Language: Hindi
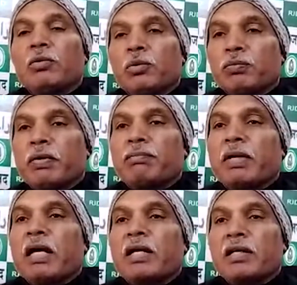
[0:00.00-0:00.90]
उस पर
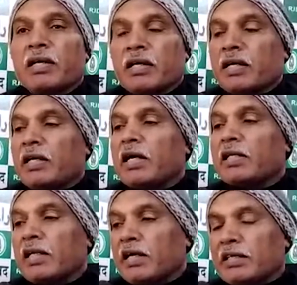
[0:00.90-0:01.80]
प्रहार कर रहे हैं
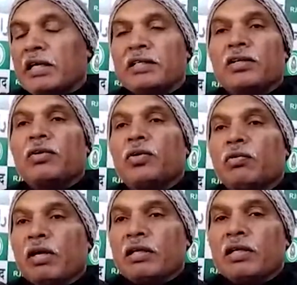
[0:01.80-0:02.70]
लगातार छात्र
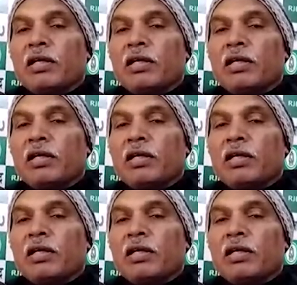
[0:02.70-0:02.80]
नौजवान